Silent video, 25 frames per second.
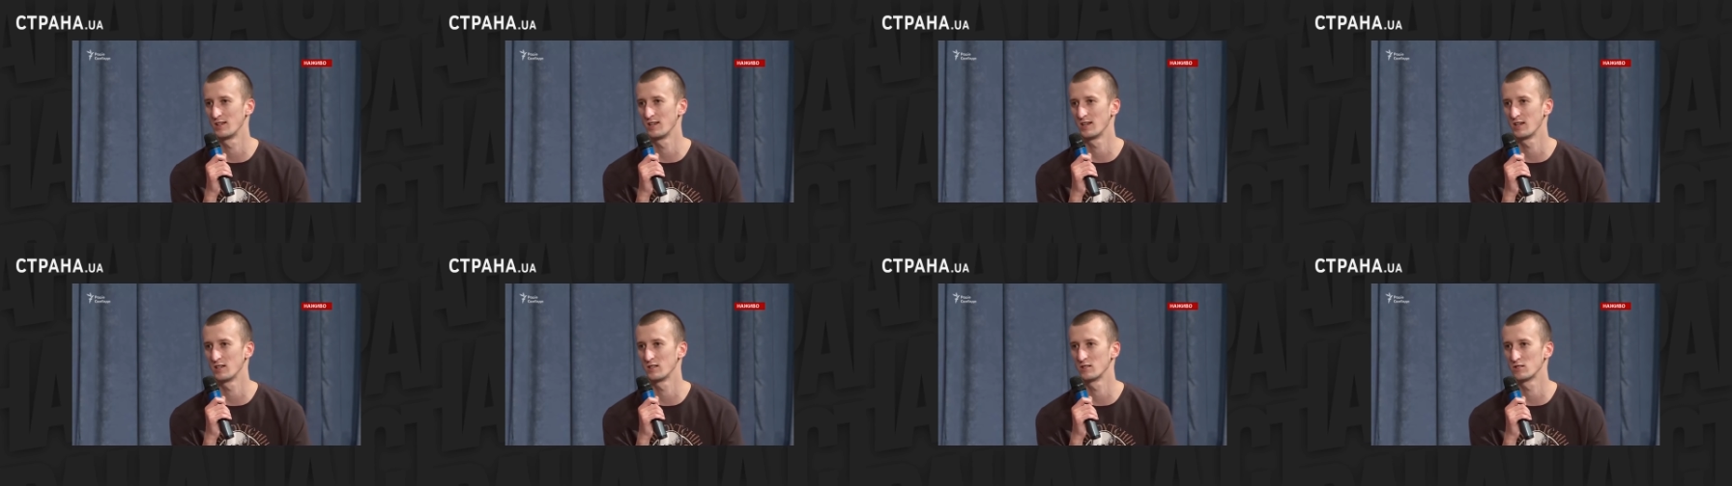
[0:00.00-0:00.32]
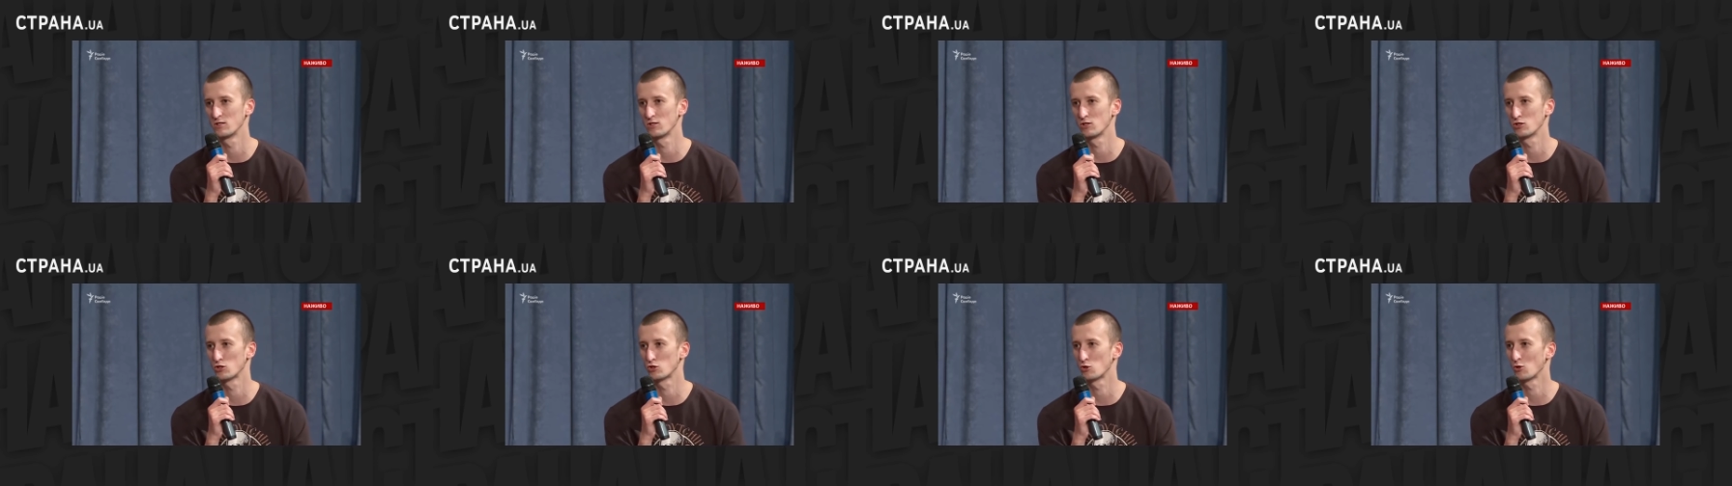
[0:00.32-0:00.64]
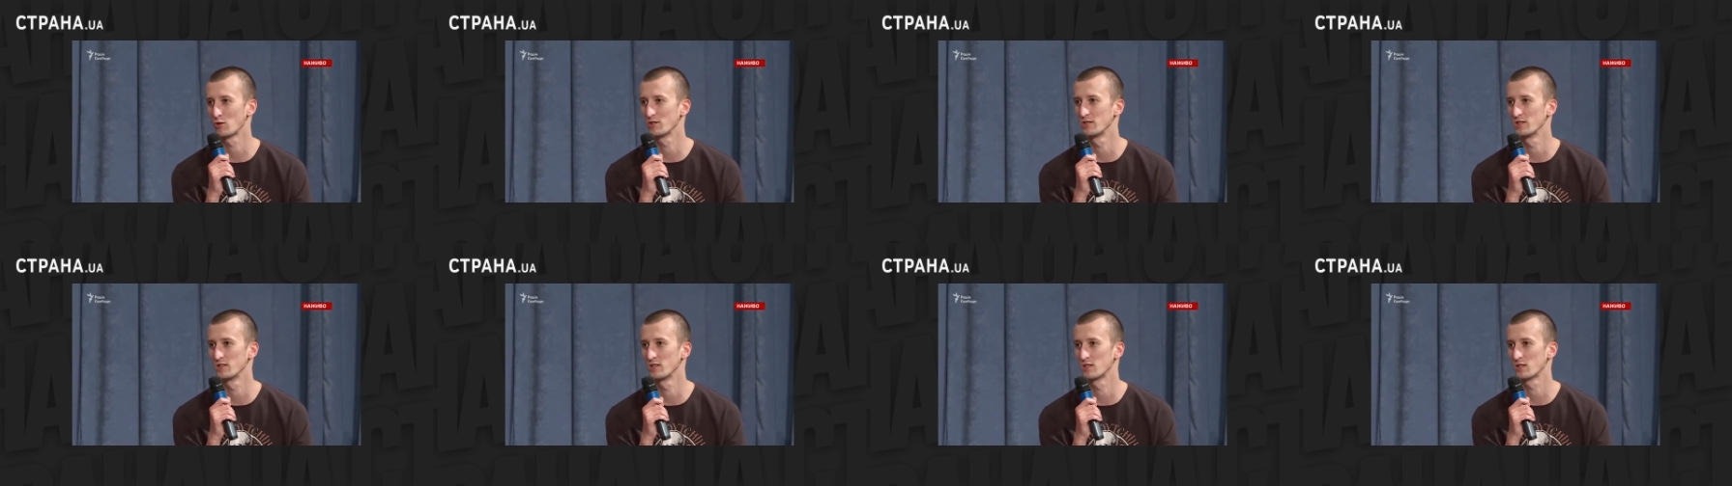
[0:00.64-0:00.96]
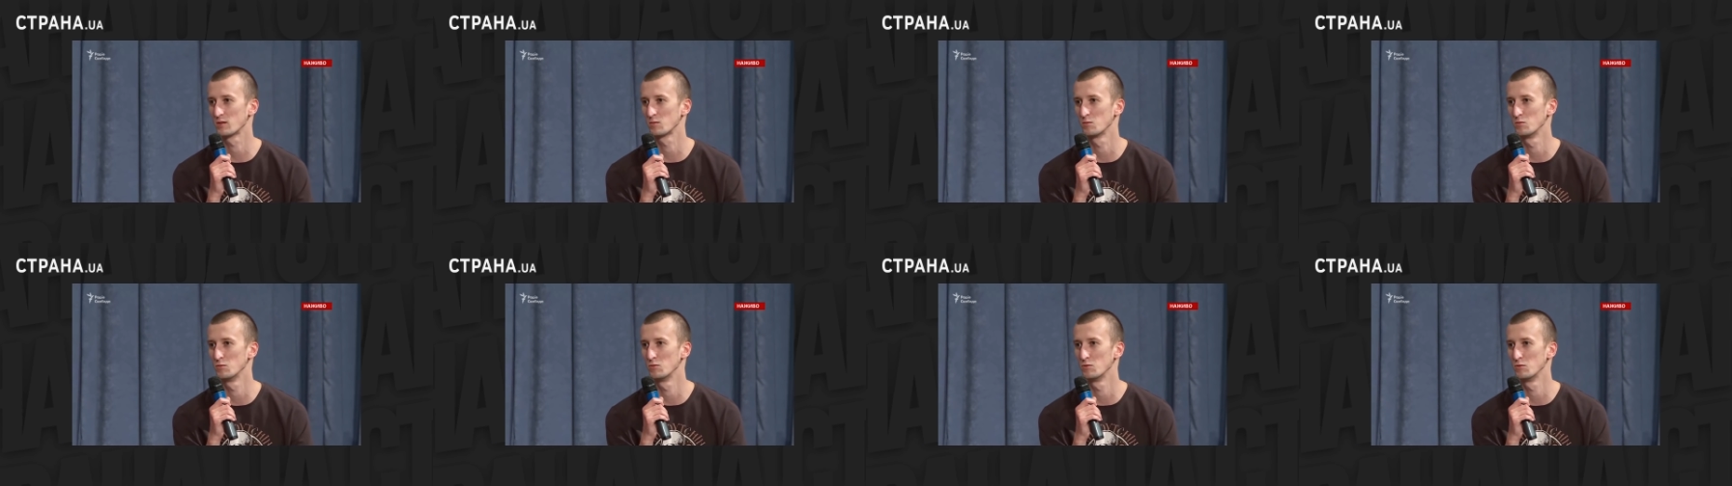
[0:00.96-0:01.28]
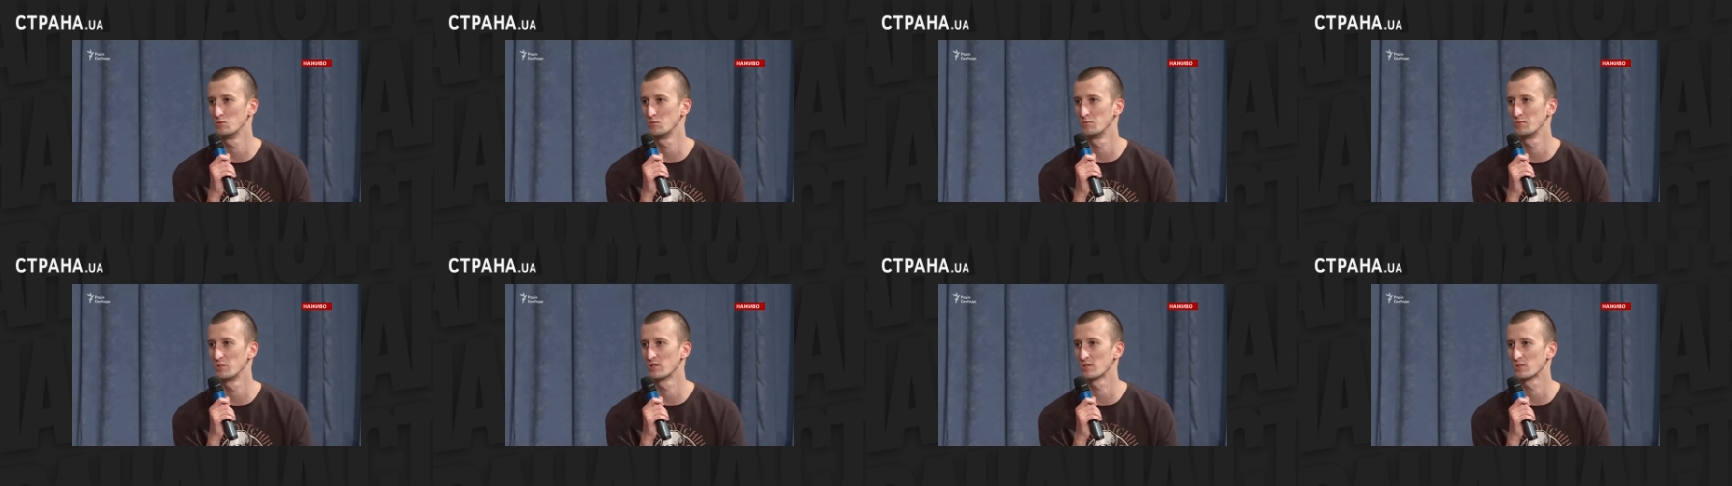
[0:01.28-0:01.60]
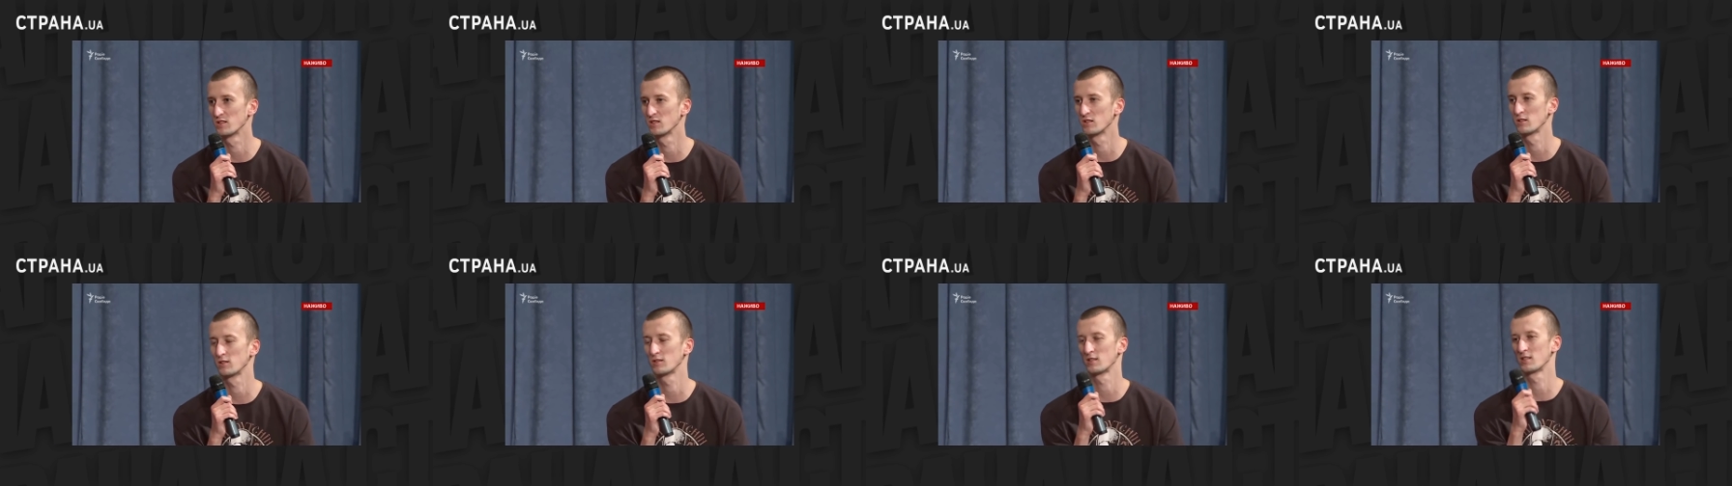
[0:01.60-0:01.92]
для жодних
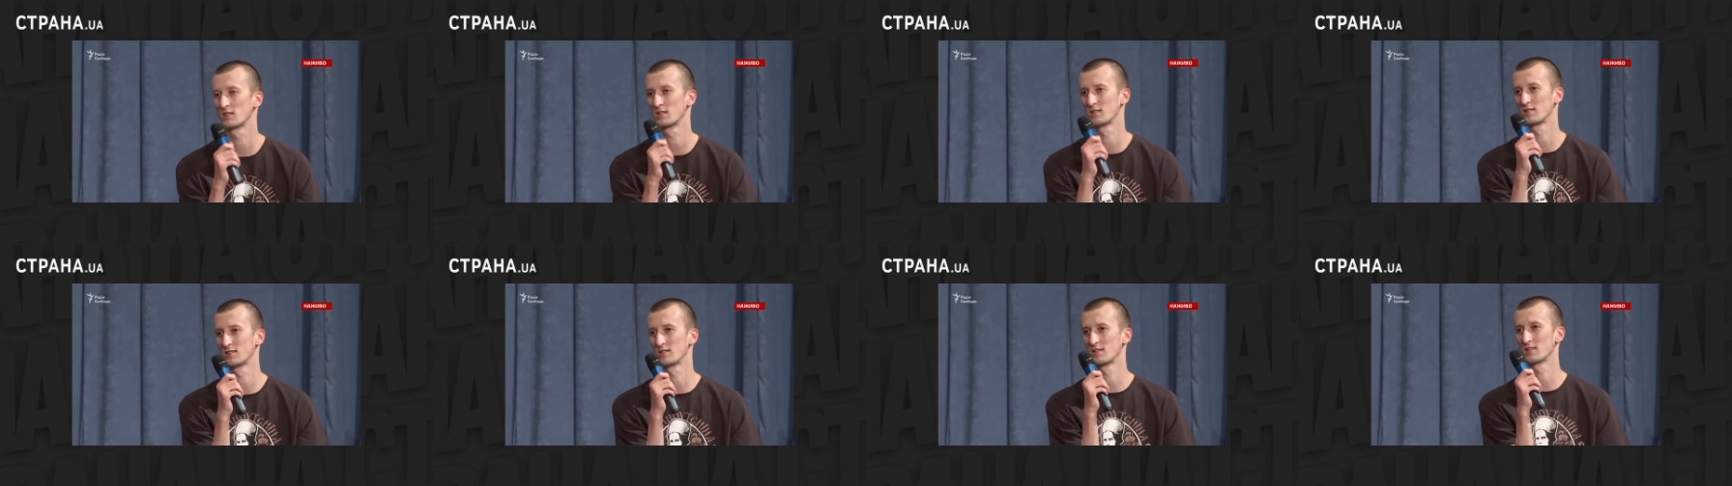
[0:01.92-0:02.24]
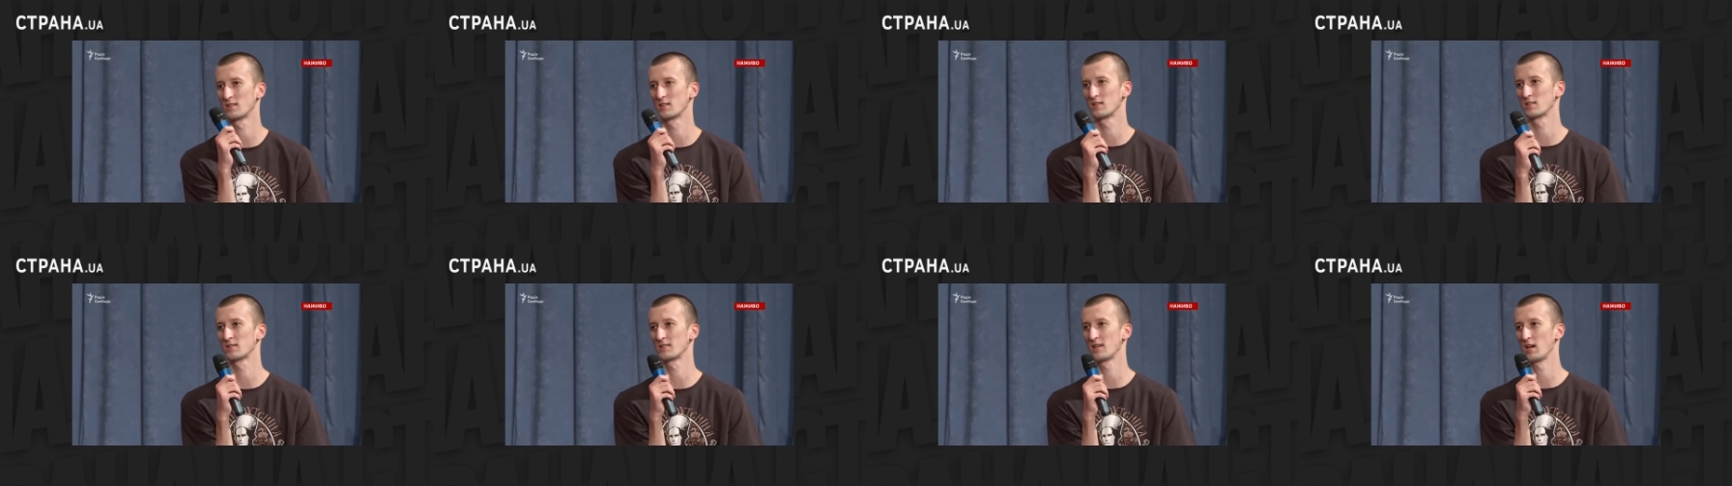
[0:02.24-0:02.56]
мирних э,